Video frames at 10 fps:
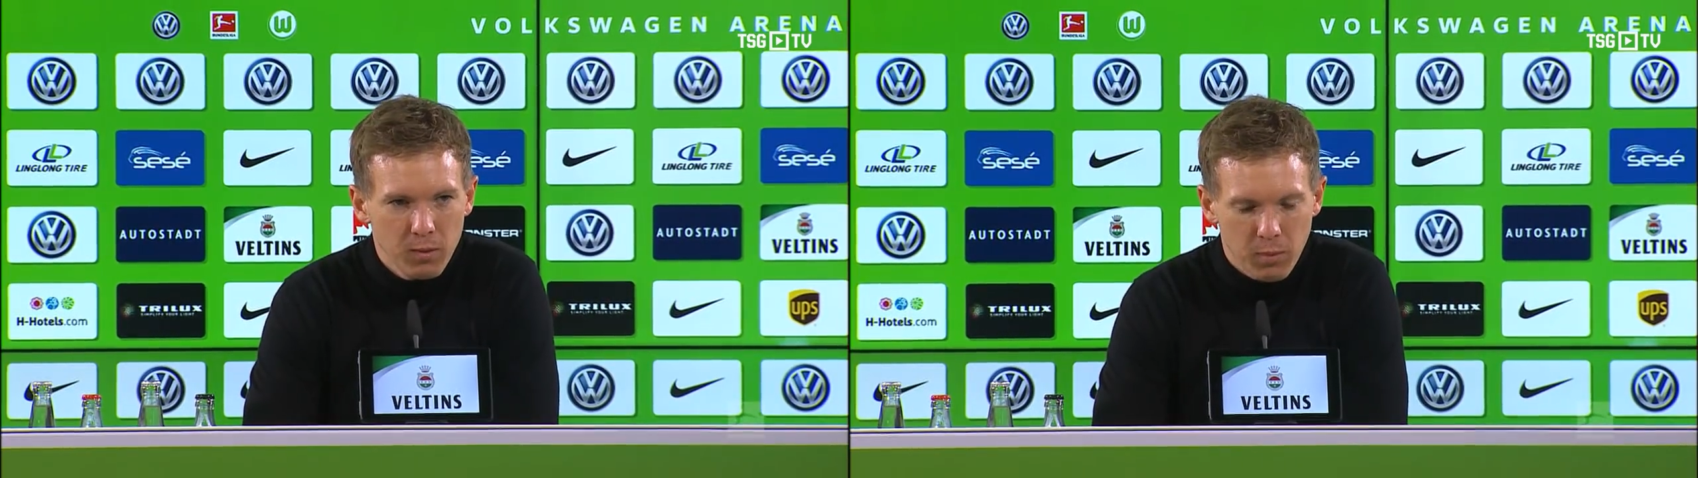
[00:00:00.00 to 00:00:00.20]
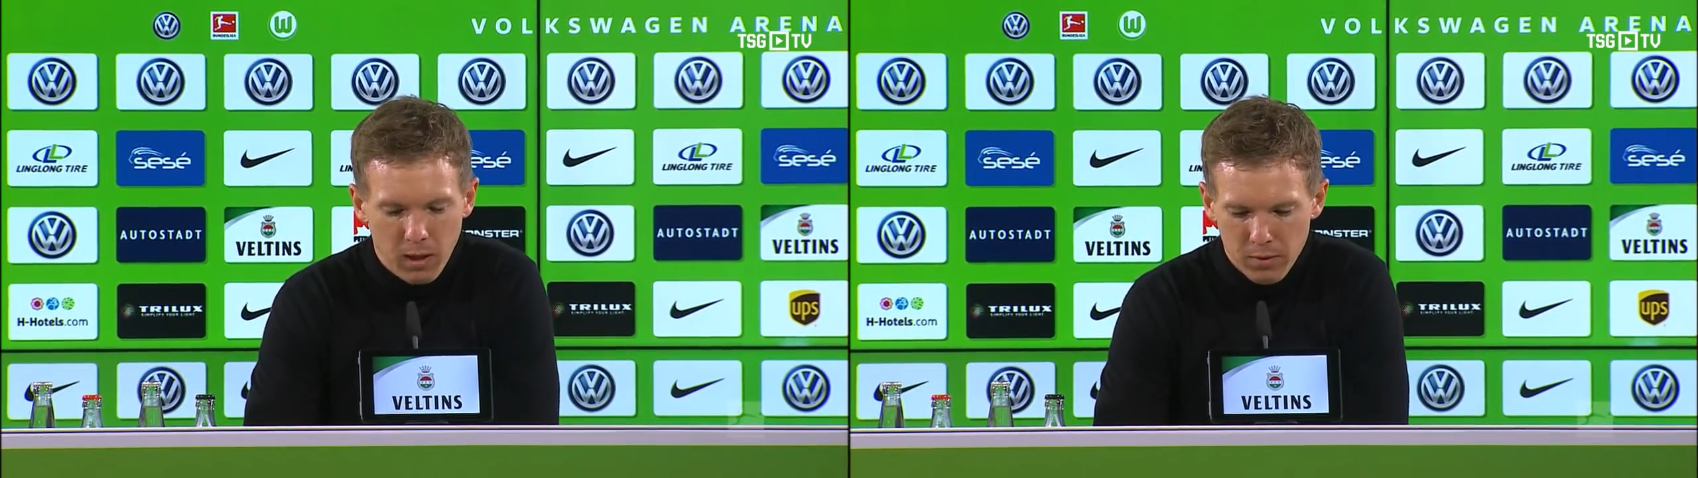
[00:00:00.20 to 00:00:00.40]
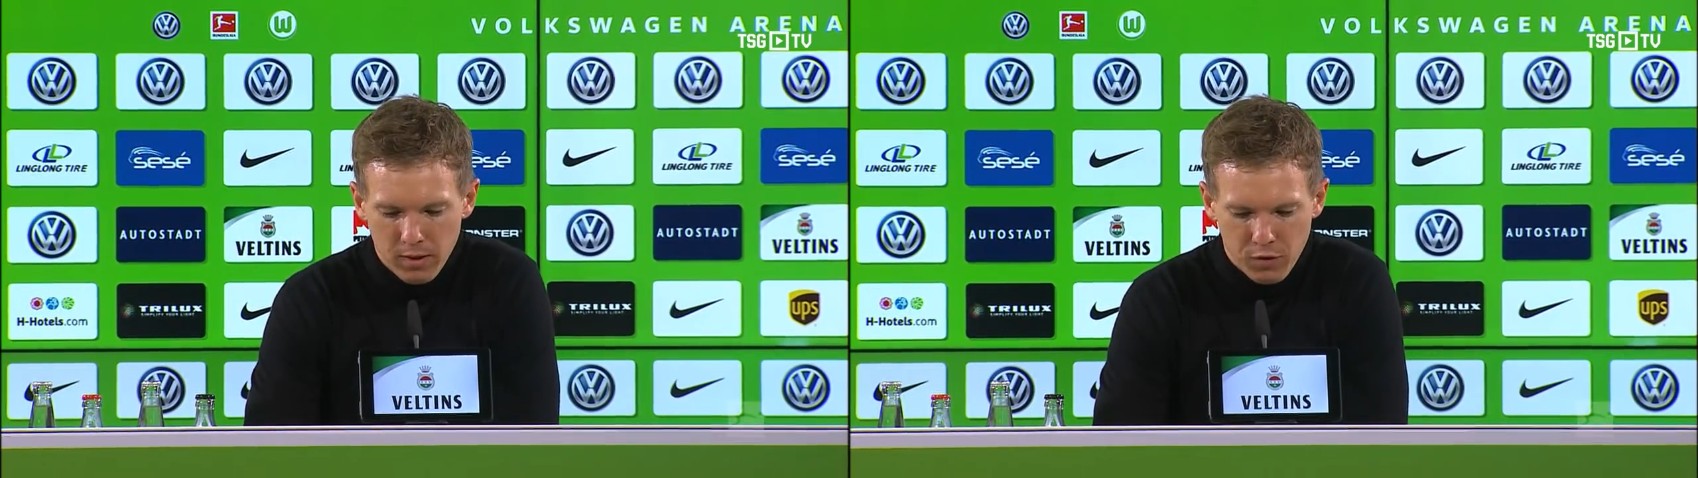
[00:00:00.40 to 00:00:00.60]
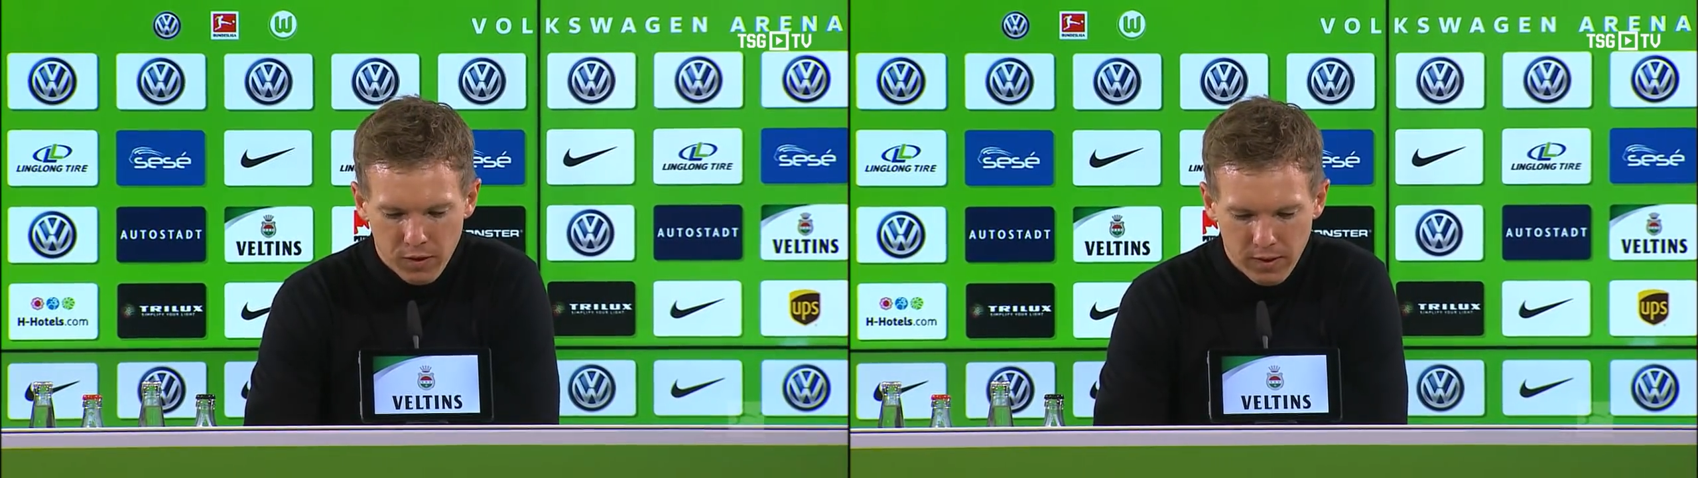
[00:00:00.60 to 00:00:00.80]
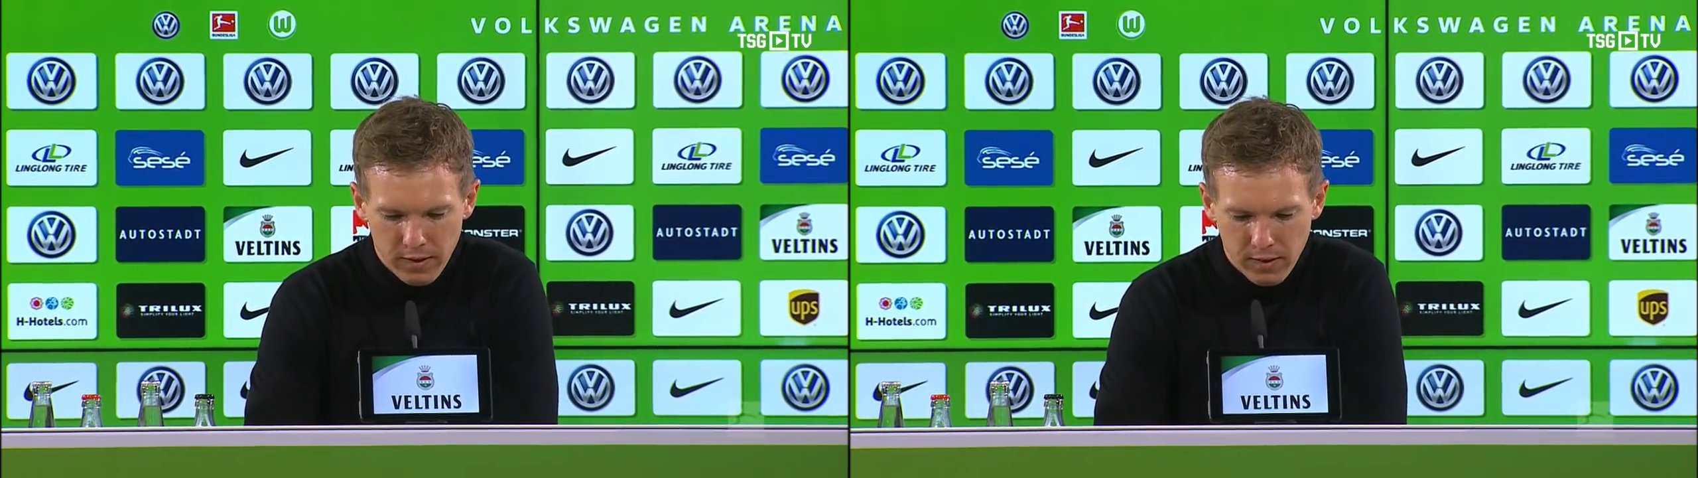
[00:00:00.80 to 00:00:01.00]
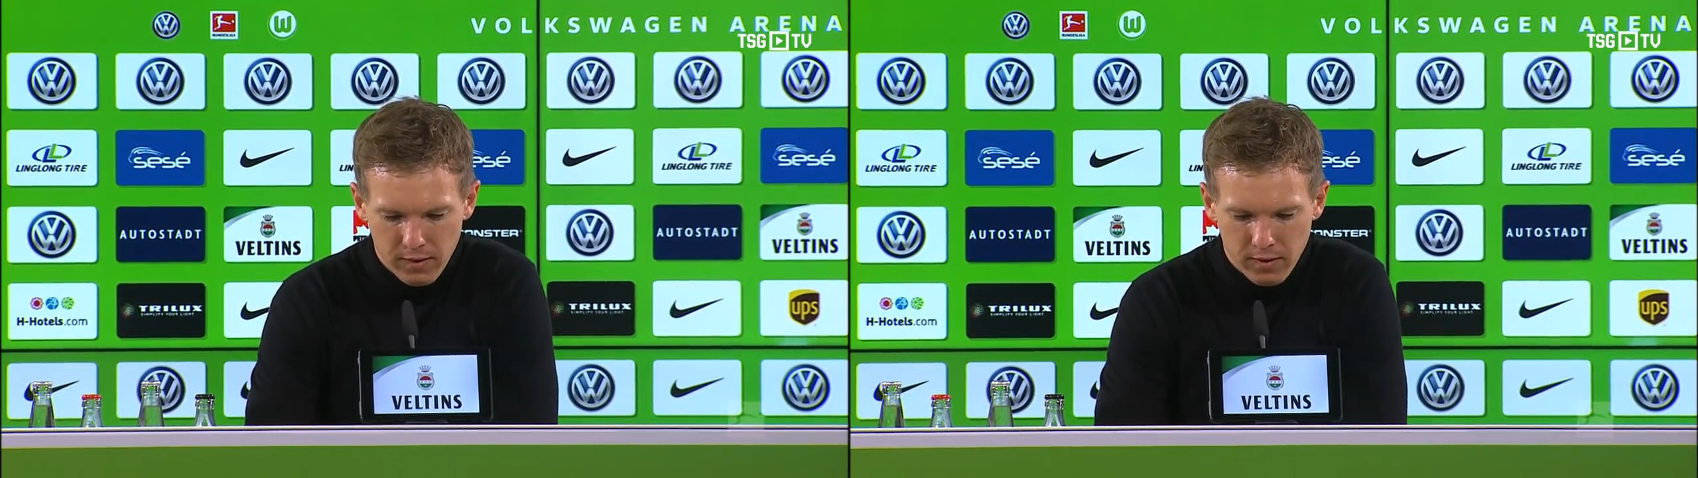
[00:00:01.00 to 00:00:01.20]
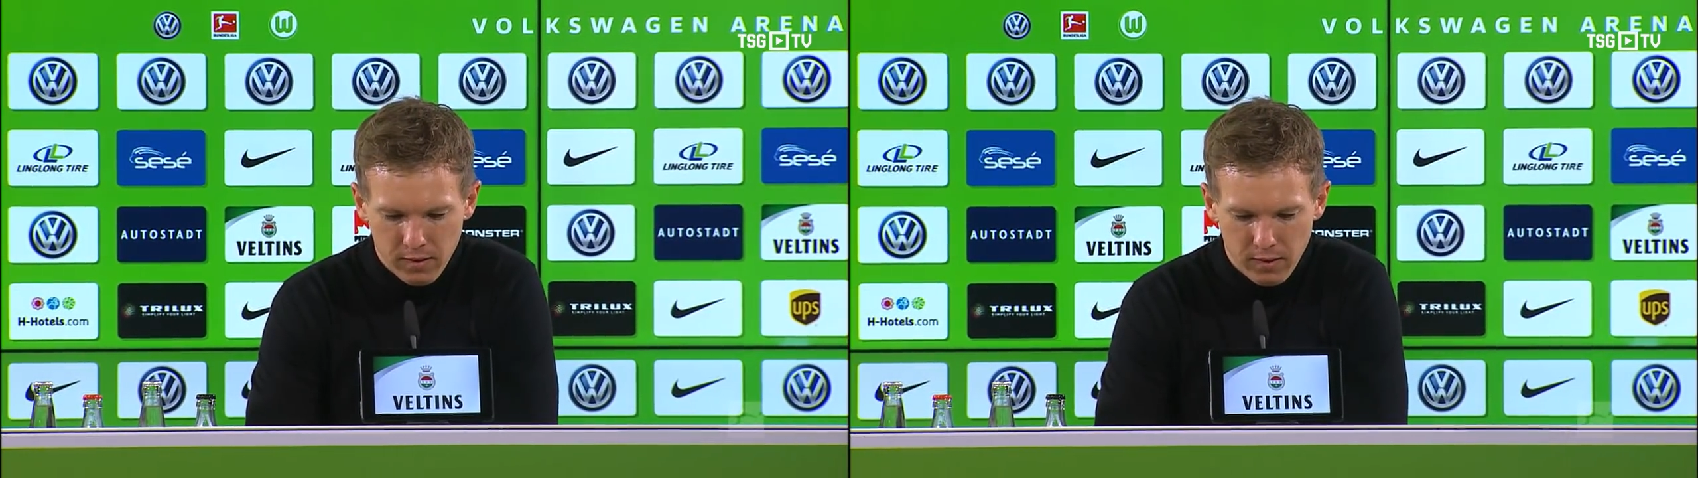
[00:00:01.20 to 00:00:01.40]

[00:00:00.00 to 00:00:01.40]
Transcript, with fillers: Ballbesitz verzichtet